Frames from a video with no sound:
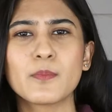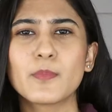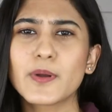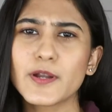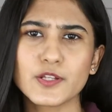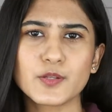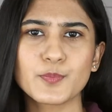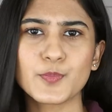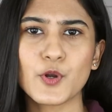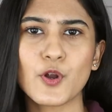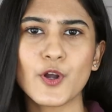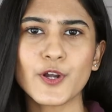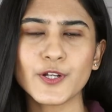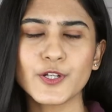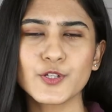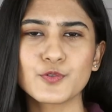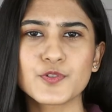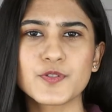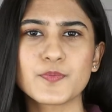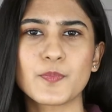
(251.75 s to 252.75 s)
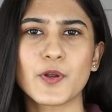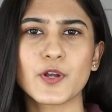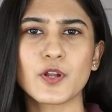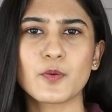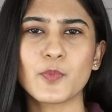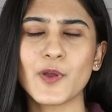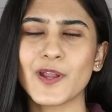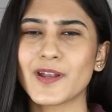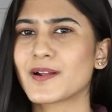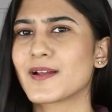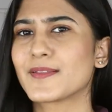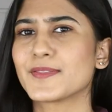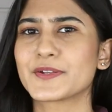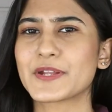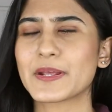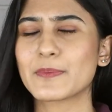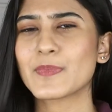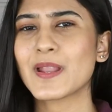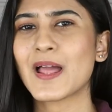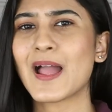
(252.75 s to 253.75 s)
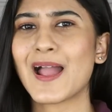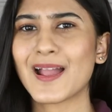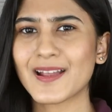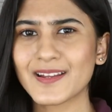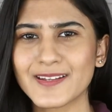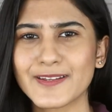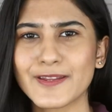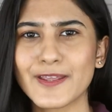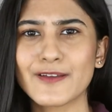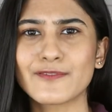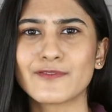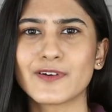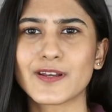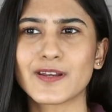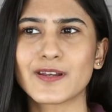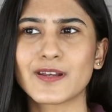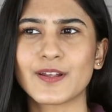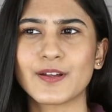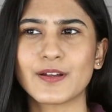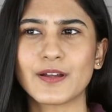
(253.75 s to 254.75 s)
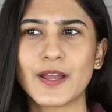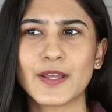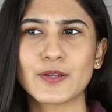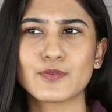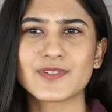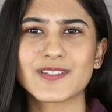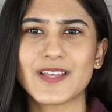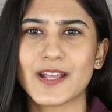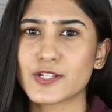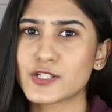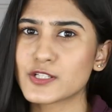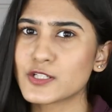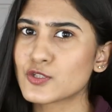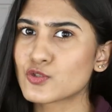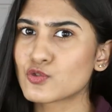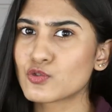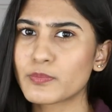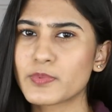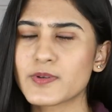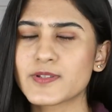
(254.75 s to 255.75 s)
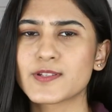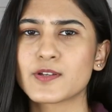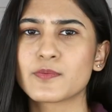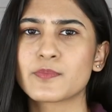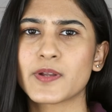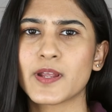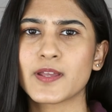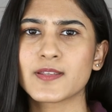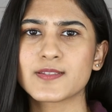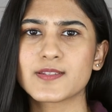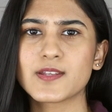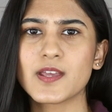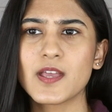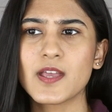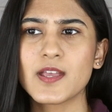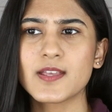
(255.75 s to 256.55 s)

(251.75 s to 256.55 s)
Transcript: பட் இந்த ப்ராடக்ட் ப்ராடக்ட் யூஸ் பண்ணப்போ எனக்கு அந்த டைமில் ஆக்னியே வரல ஐ வாஸ் ஆக்சுவலி சூப்பர் சர்ப்ரைஸ்ட்